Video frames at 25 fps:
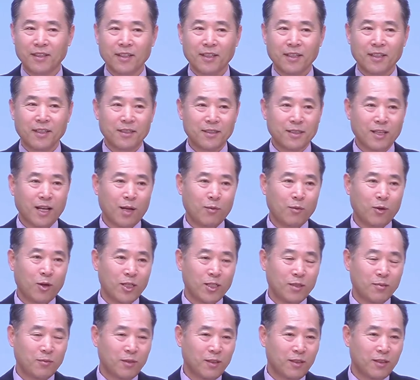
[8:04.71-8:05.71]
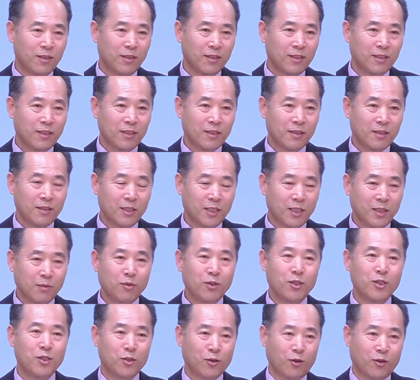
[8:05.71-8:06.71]
그 사람하고 있으면 늘 기분이
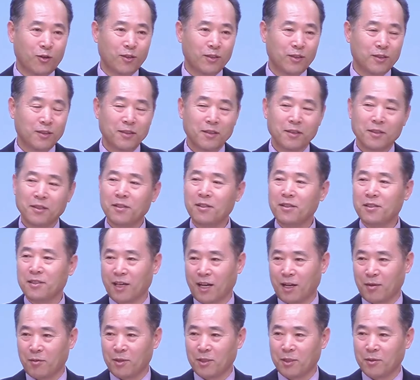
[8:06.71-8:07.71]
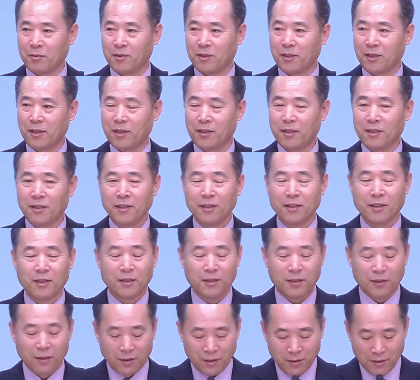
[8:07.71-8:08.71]
좋은 그런 사람이 있습니다.
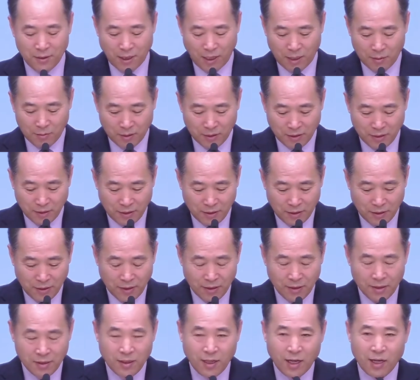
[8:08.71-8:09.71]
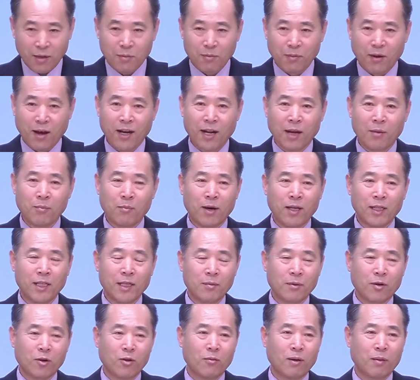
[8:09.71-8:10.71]
그런데 어떤 사람은 그 사람이 말 한마디
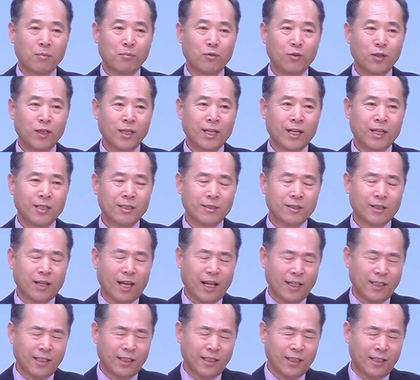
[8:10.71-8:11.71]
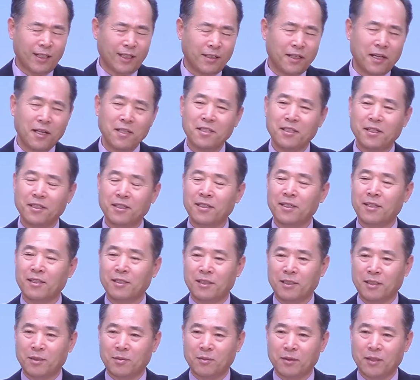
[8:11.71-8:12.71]
하면 막 분위기가 살아지는 그런 게
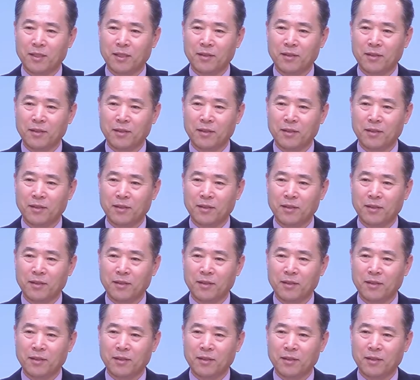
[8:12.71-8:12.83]
있습니다.